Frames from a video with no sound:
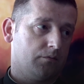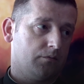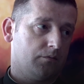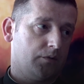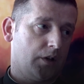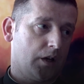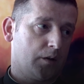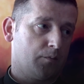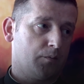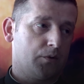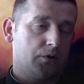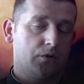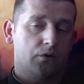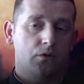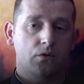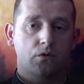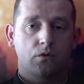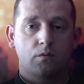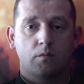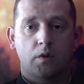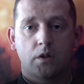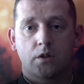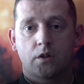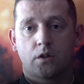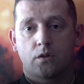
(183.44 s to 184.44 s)
jakby
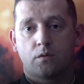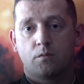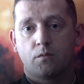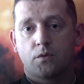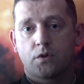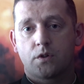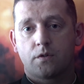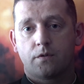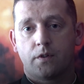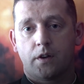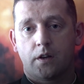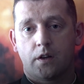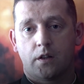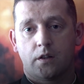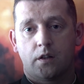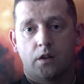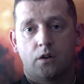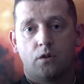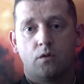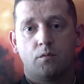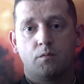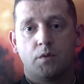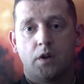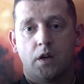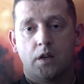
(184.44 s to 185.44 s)
zrozumieć atmosferę
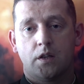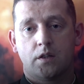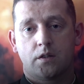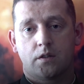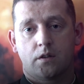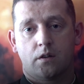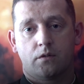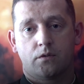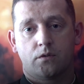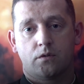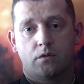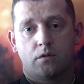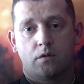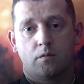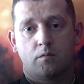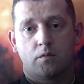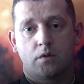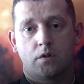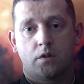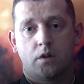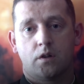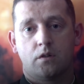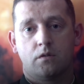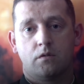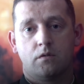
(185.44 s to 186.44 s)
tego miejsca, w którym
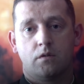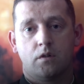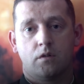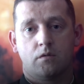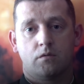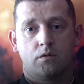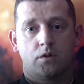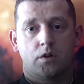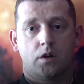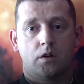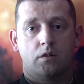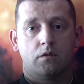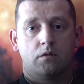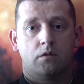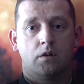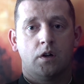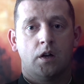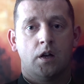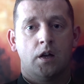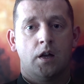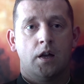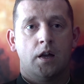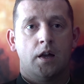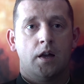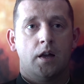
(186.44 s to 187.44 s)
znajdują się
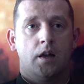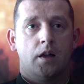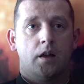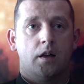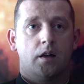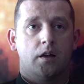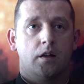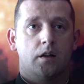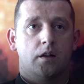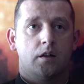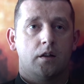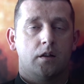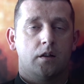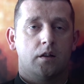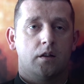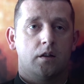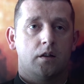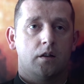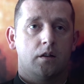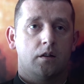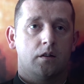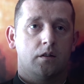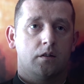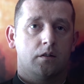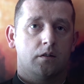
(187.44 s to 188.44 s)
e,
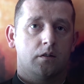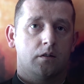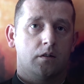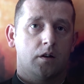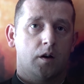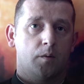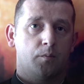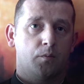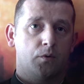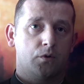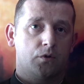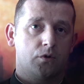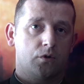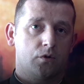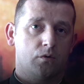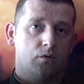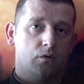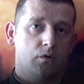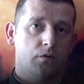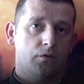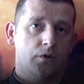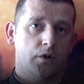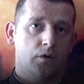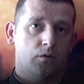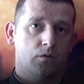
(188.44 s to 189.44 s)

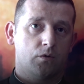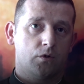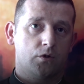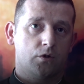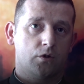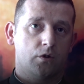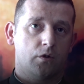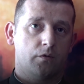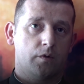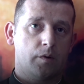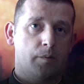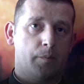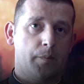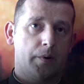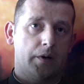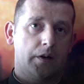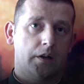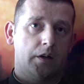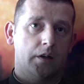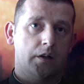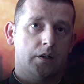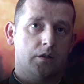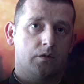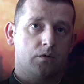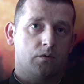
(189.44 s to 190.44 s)
apostołowie, uczniowie
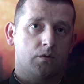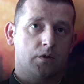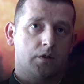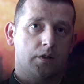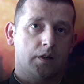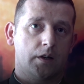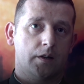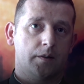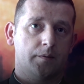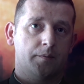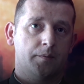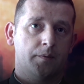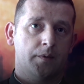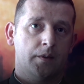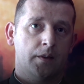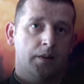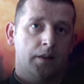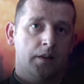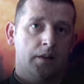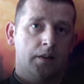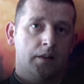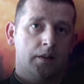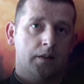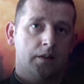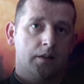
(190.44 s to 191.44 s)
Pana Jezusa.
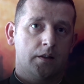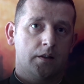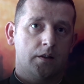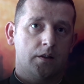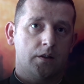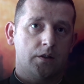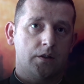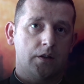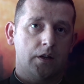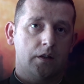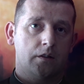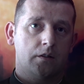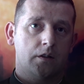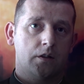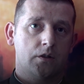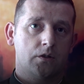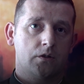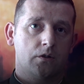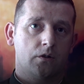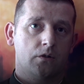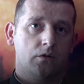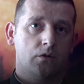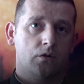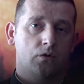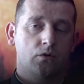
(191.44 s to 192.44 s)
Z jednej
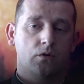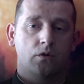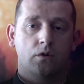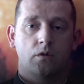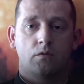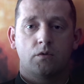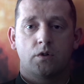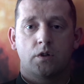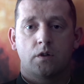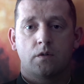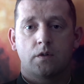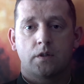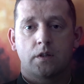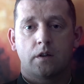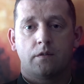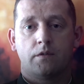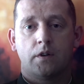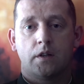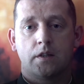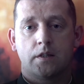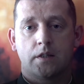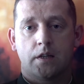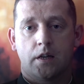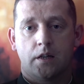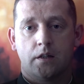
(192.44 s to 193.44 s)
strony czują się
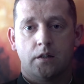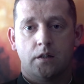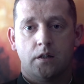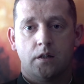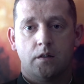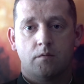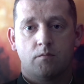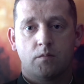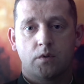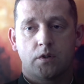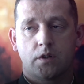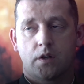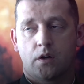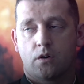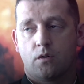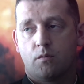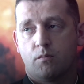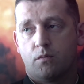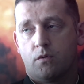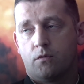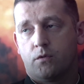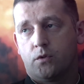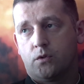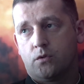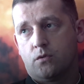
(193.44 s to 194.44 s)
zawiedzeni z tego
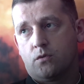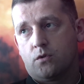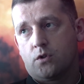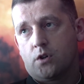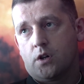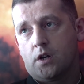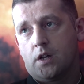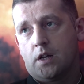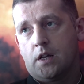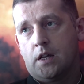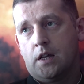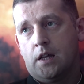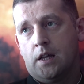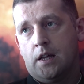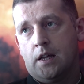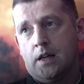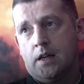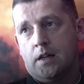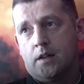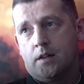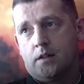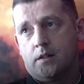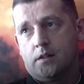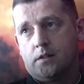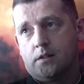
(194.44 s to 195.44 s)
powodu, że
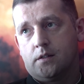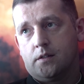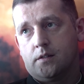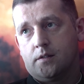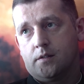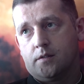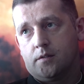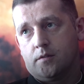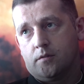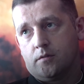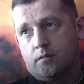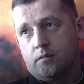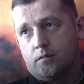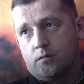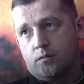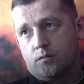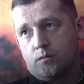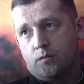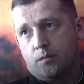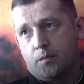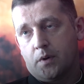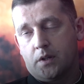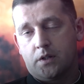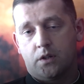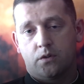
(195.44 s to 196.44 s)
e,
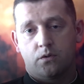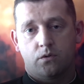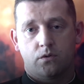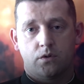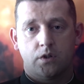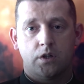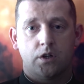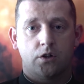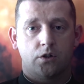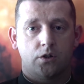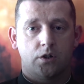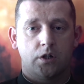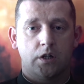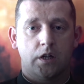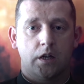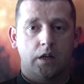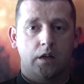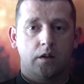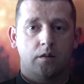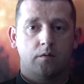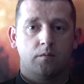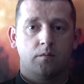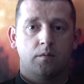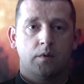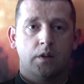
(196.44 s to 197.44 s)
Pan Jezus nie
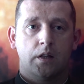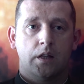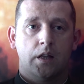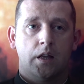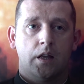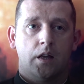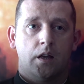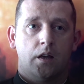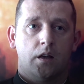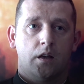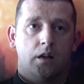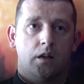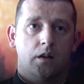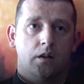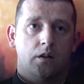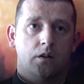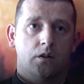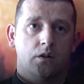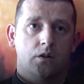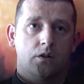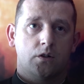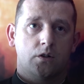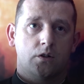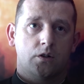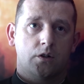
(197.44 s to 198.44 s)
żyje,
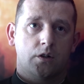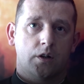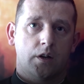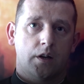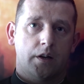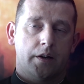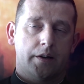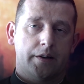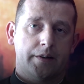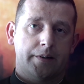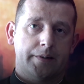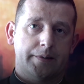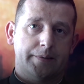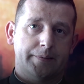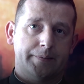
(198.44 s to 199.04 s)
e, że